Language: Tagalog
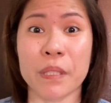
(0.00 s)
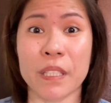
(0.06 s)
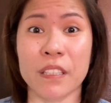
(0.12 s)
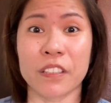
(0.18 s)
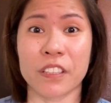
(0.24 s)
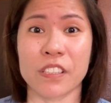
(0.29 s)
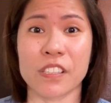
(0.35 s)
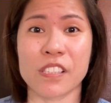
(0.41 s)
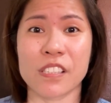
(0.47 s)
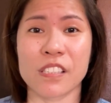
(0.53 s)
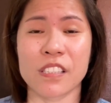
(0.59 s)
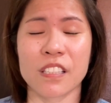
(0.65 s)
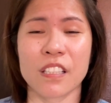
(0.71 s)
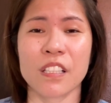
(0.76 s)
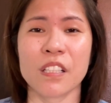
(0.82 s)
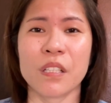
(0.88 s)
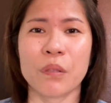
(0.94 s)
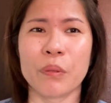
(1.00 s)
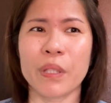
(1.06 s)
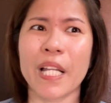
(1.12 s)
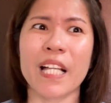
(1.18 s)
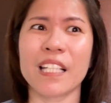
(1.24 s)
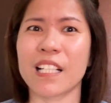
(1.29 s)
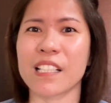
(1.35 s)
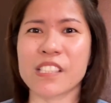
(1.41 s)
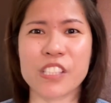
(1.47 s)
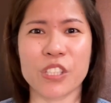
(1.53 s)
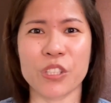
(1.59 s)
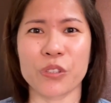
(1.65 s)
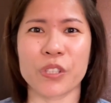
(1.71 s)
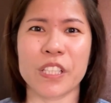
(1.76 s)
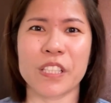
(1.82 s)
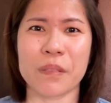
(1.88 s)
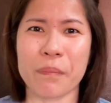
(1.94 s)
billers. Wala lang
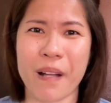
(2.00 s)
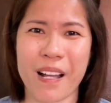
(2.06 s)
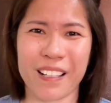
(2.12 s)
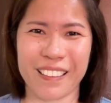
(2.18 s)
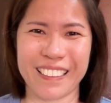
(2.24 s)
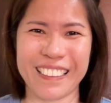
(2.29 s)
security bank.